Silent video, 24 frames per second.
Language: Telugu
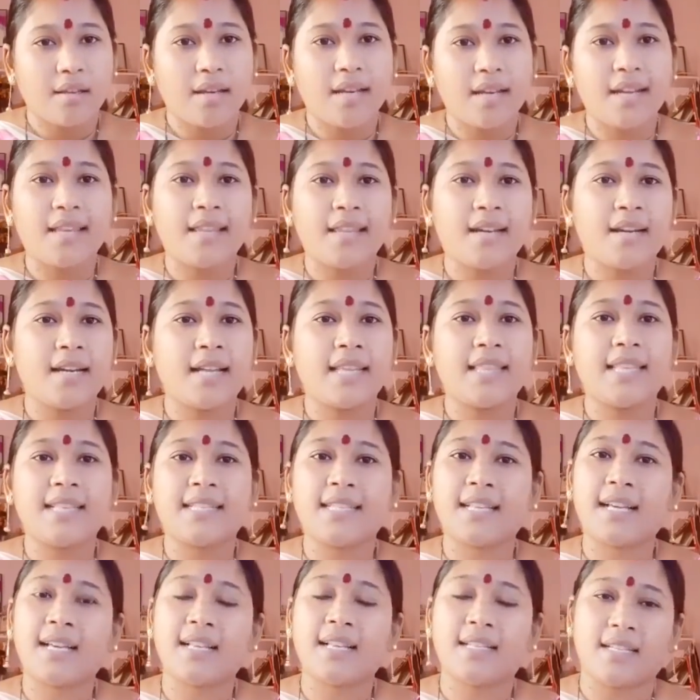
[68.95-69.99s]
లేదంటే
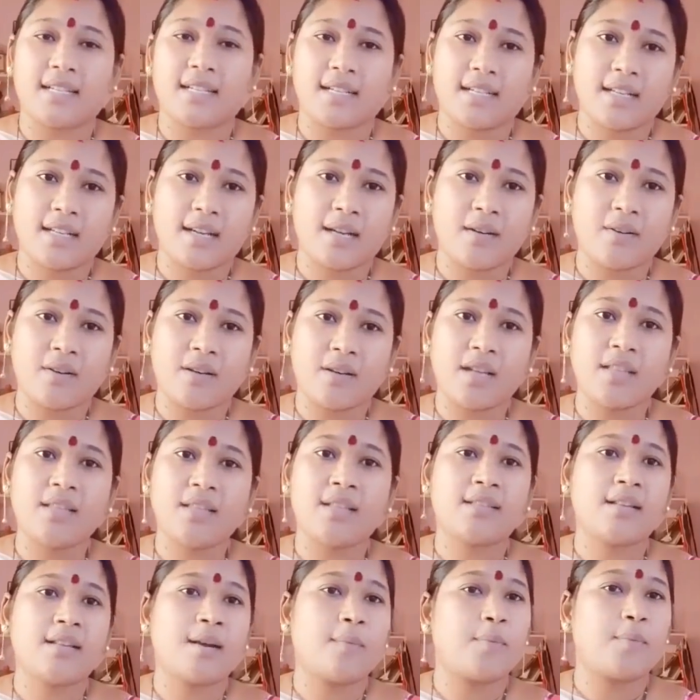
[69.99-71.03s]
దిశ చట్టాలున్నాయి
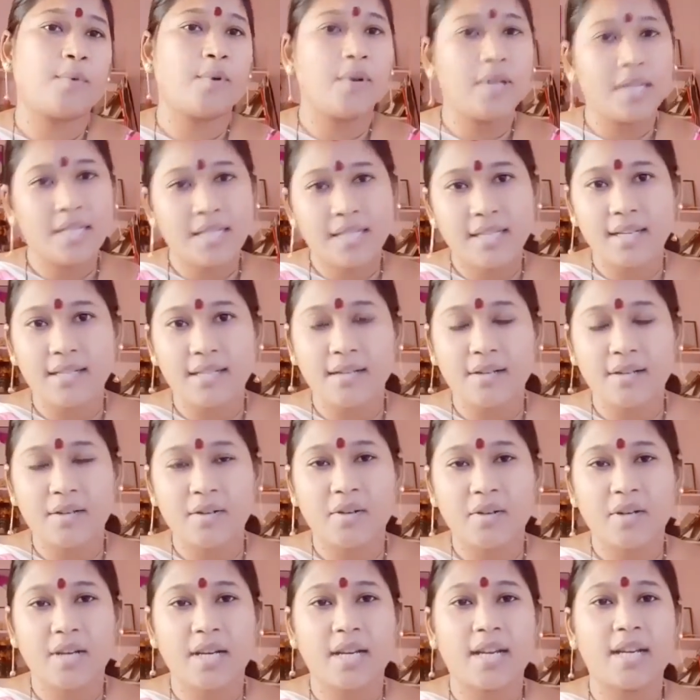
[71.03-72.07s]
దిశ పోలీస్ స్టేషన్లు
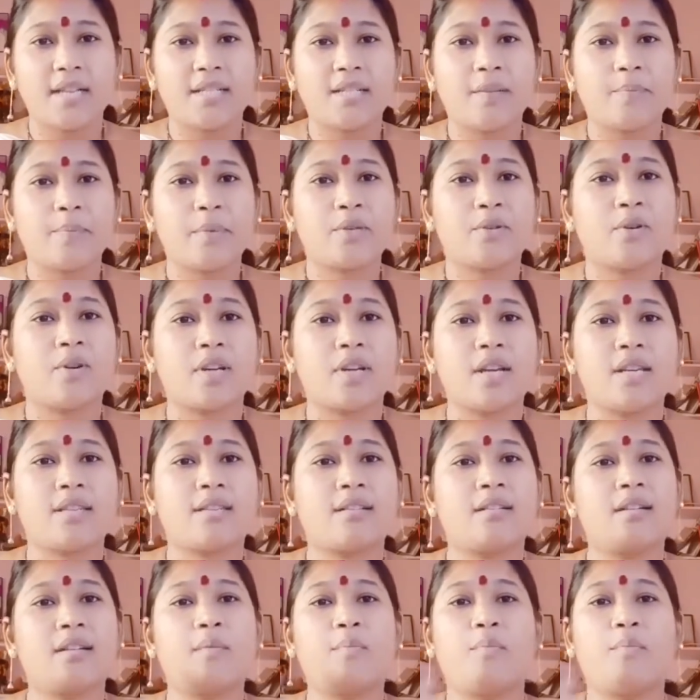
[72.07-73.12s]
ఉన్నాయని చెప్పి
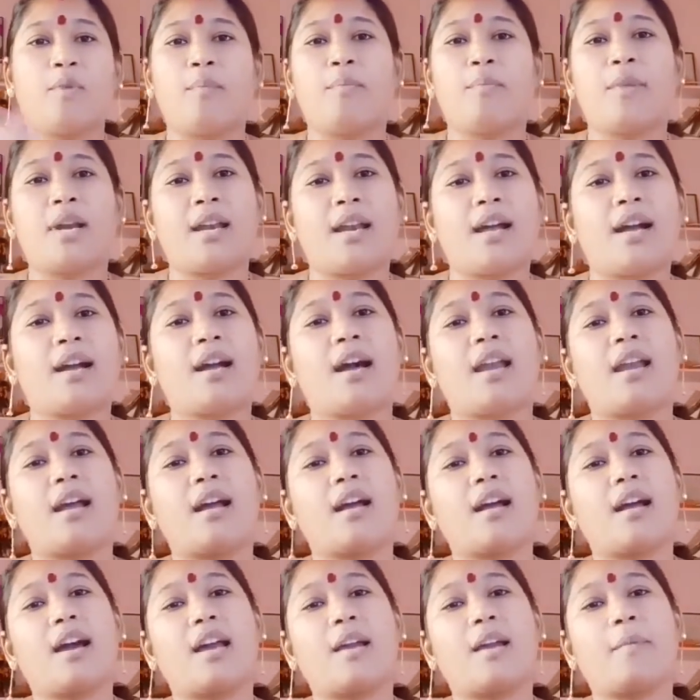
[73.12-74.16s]
షోకేసుల్లో బొమ్మల్లాగా
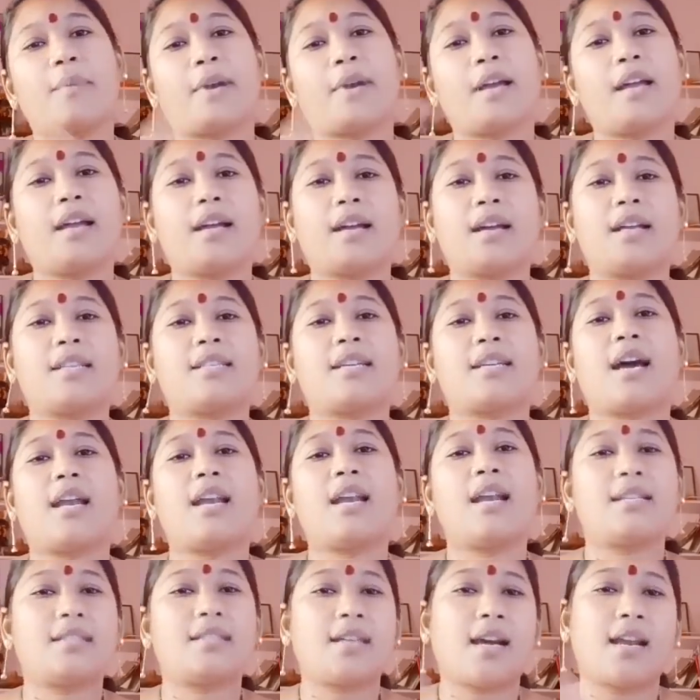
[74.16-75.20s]
అలంకారప్రాయంగా
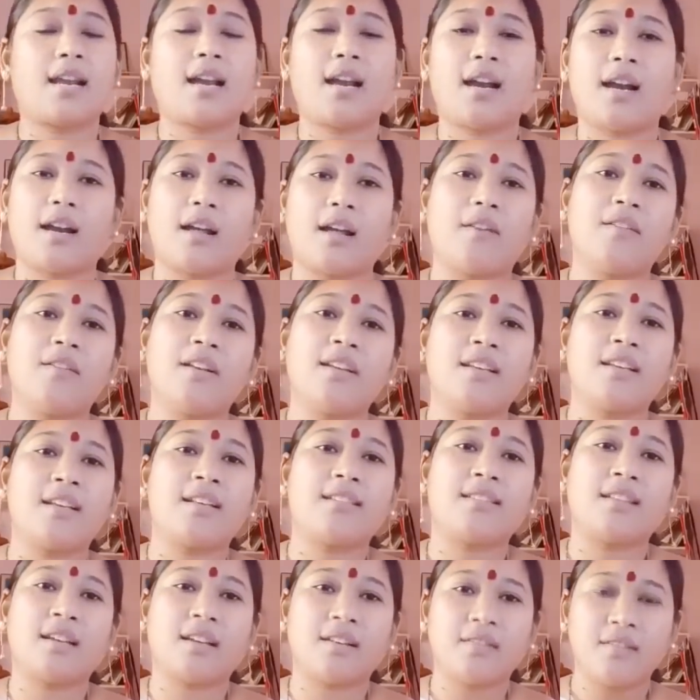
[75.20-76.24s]
చాలా చాలా హడావుడి
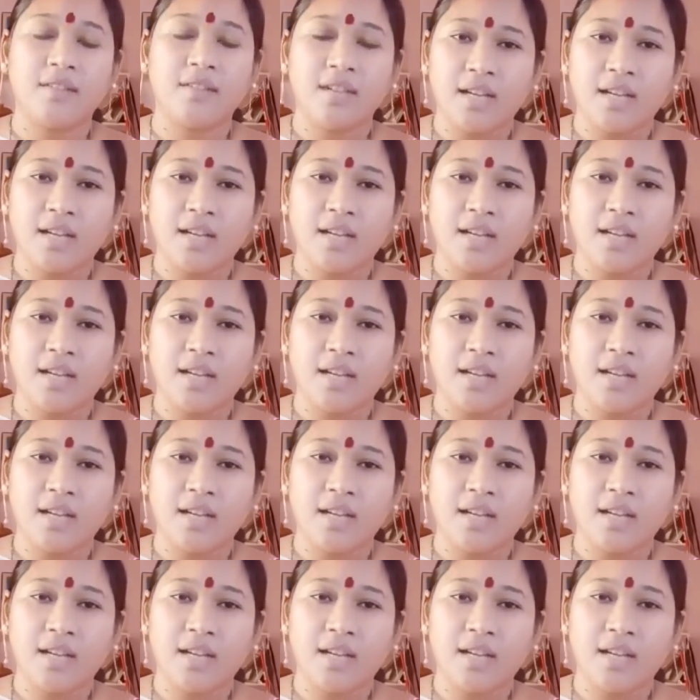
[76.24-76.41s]
చేశారు